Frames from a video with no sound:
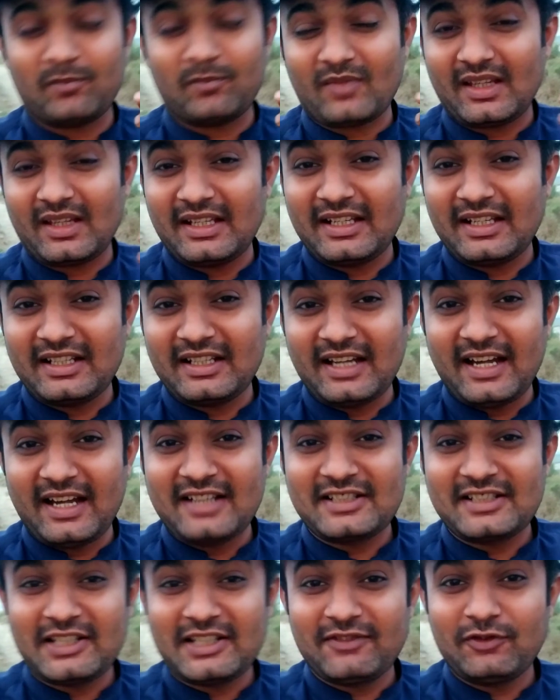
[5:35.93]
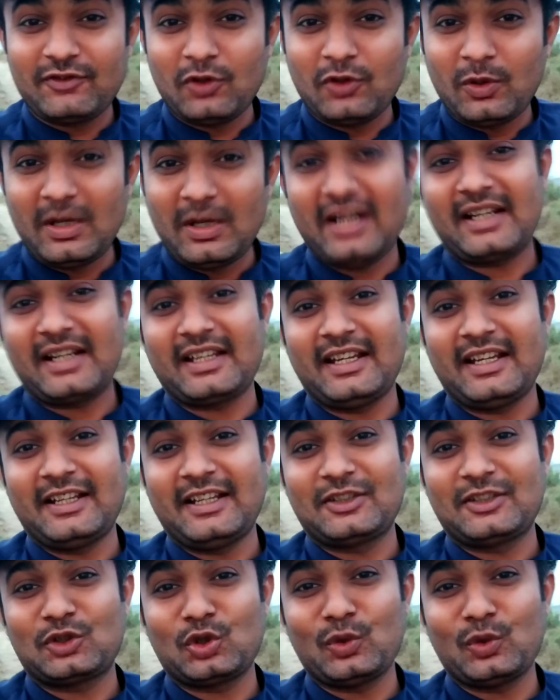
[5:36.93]
इंग्लैंड से वो हारे हैं
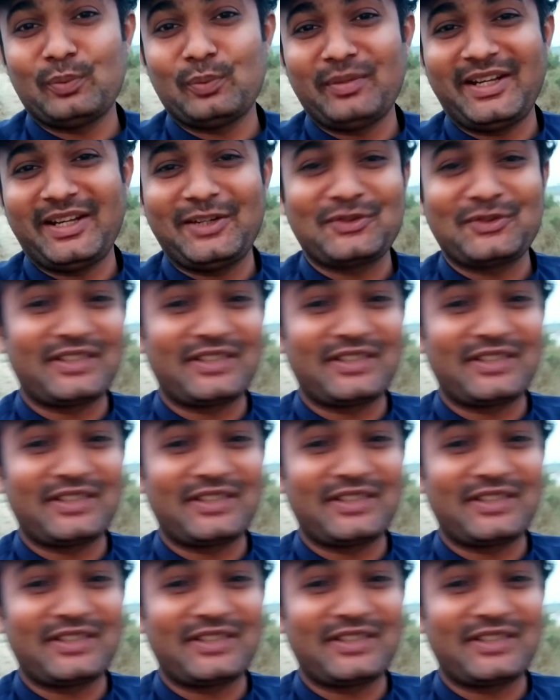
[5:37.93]
तो मैंने उसे